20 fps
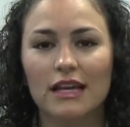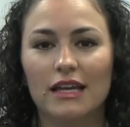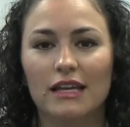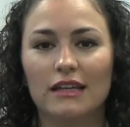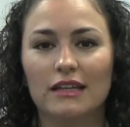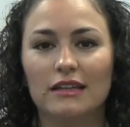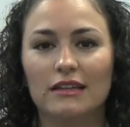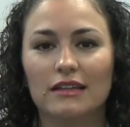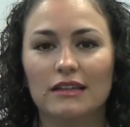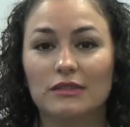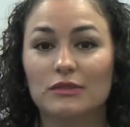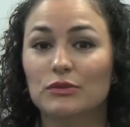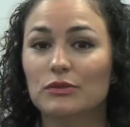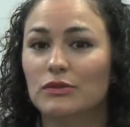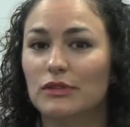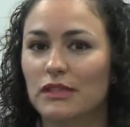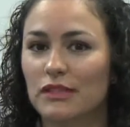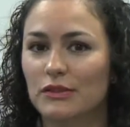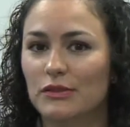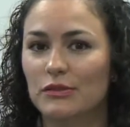Eh, es
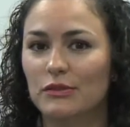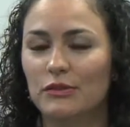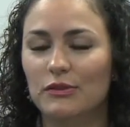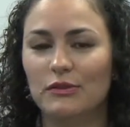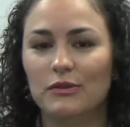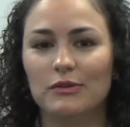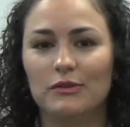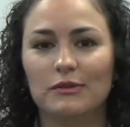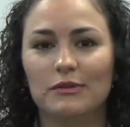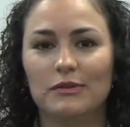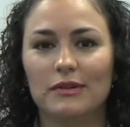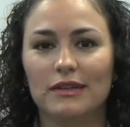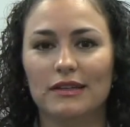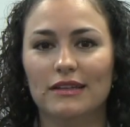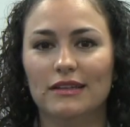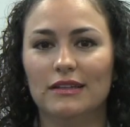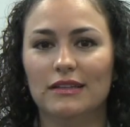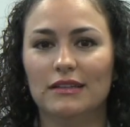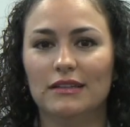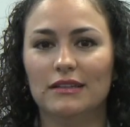un reto
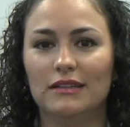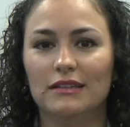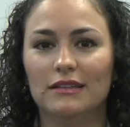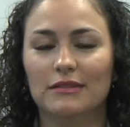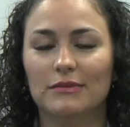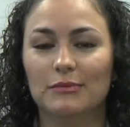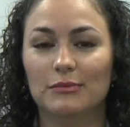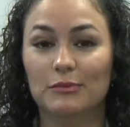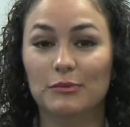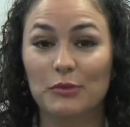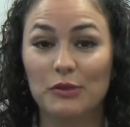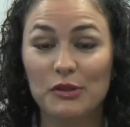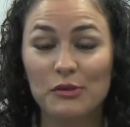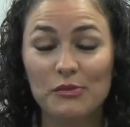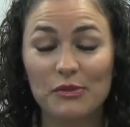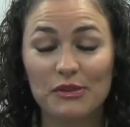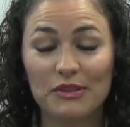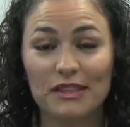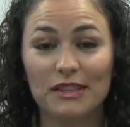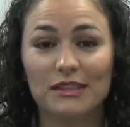eh, muy
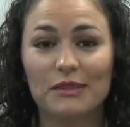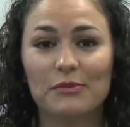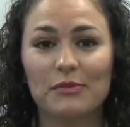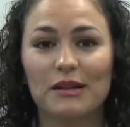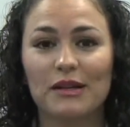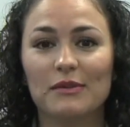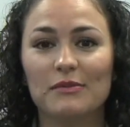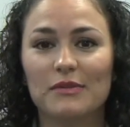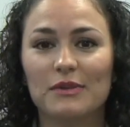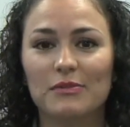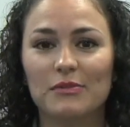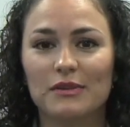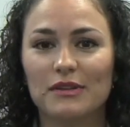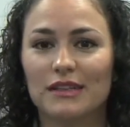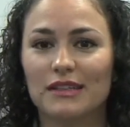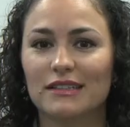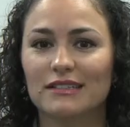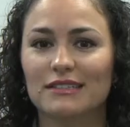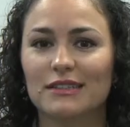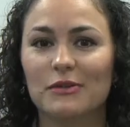importante para mí
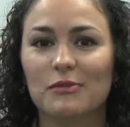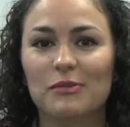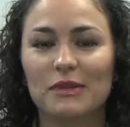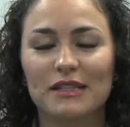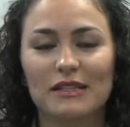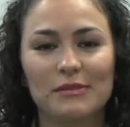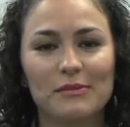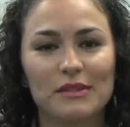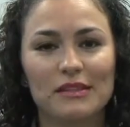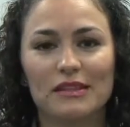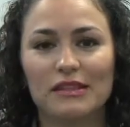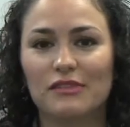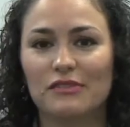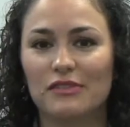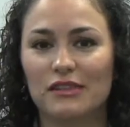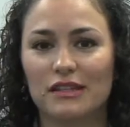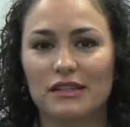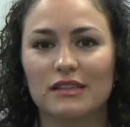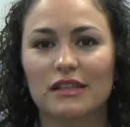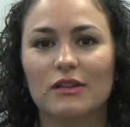porque es completamente
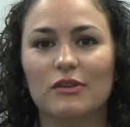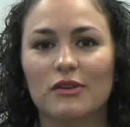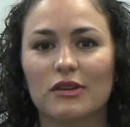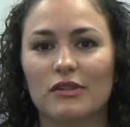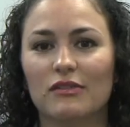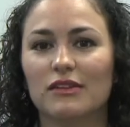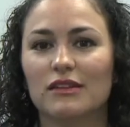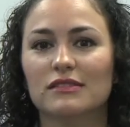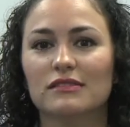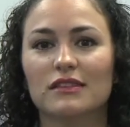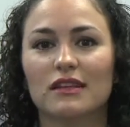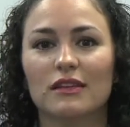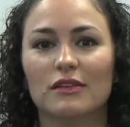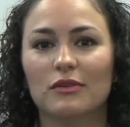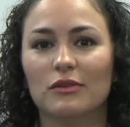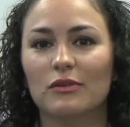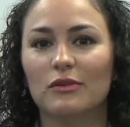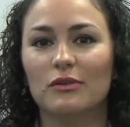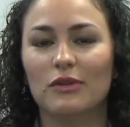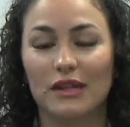diferente a lo que había
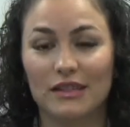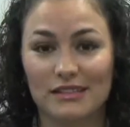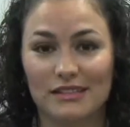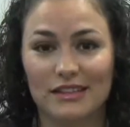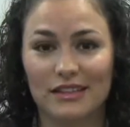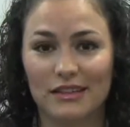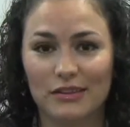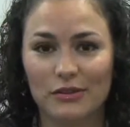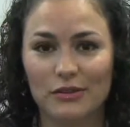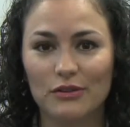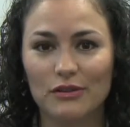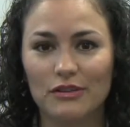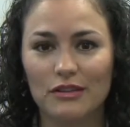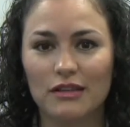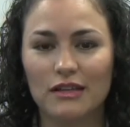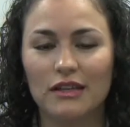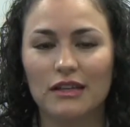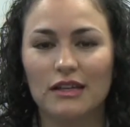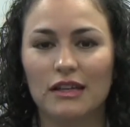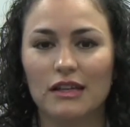estado haciendo
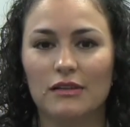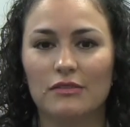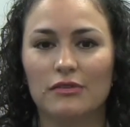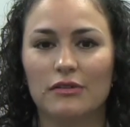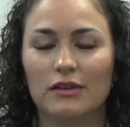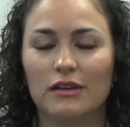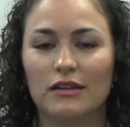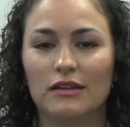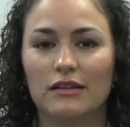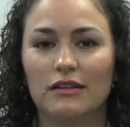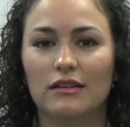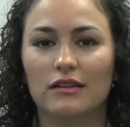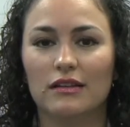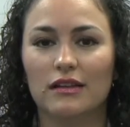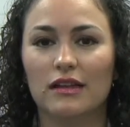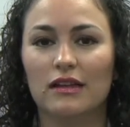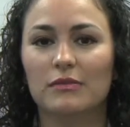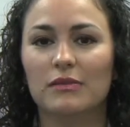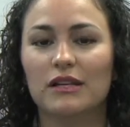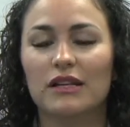el, el,
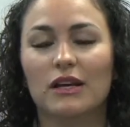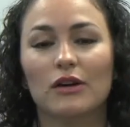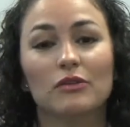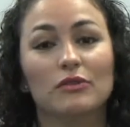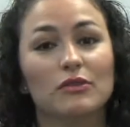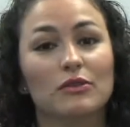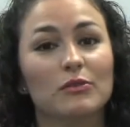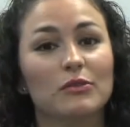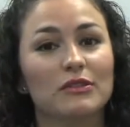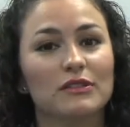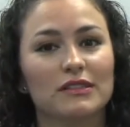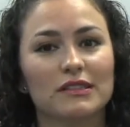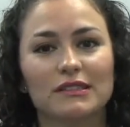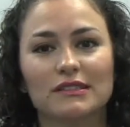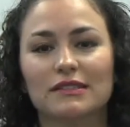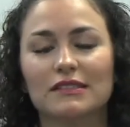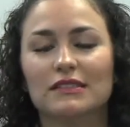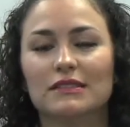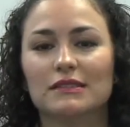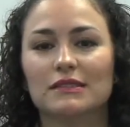el mercado
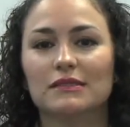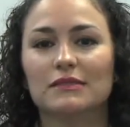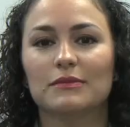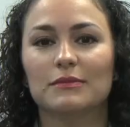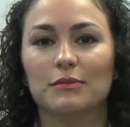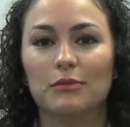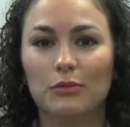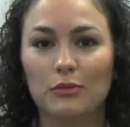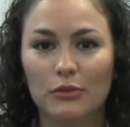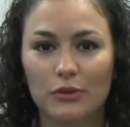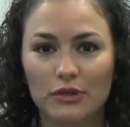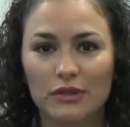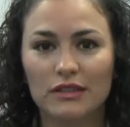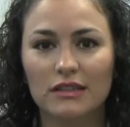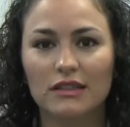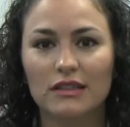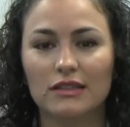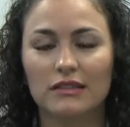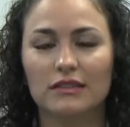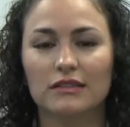automotriz es muy
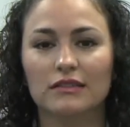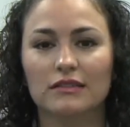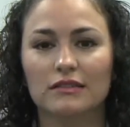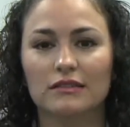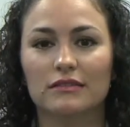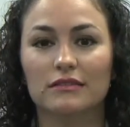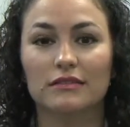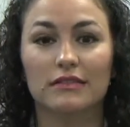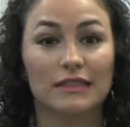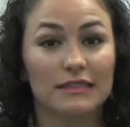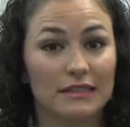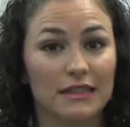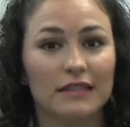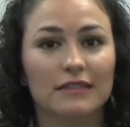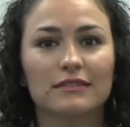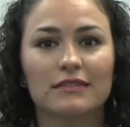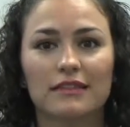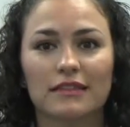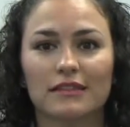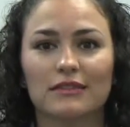eh,
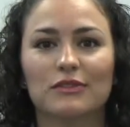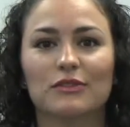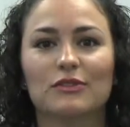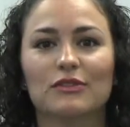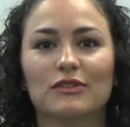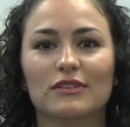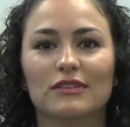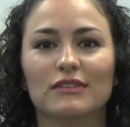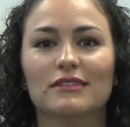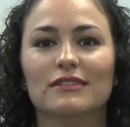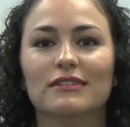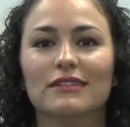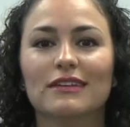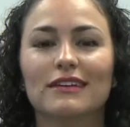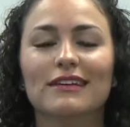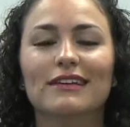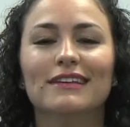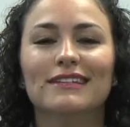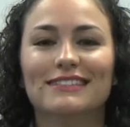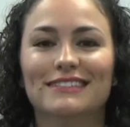retante, entonces
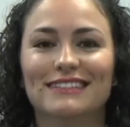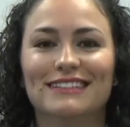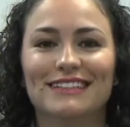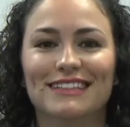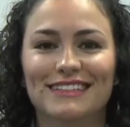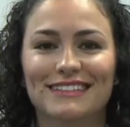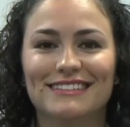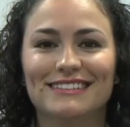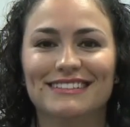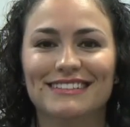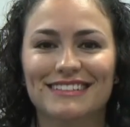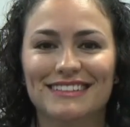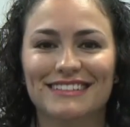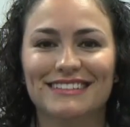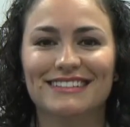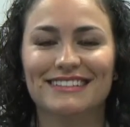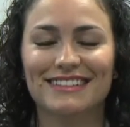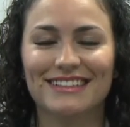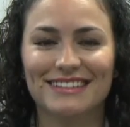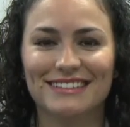sí, es,
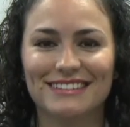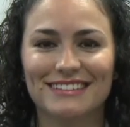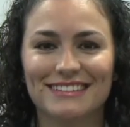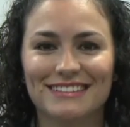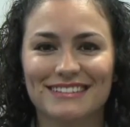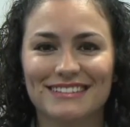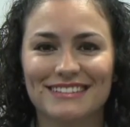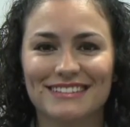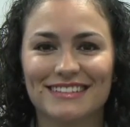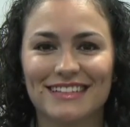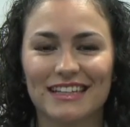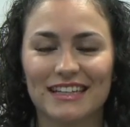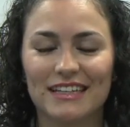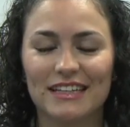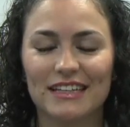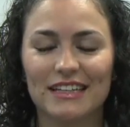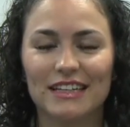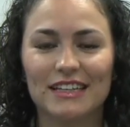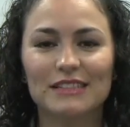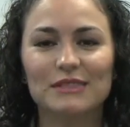es, es,
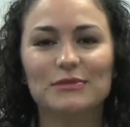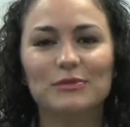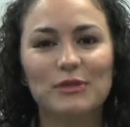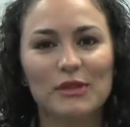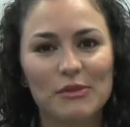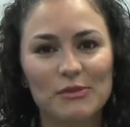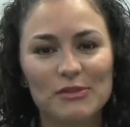es, muy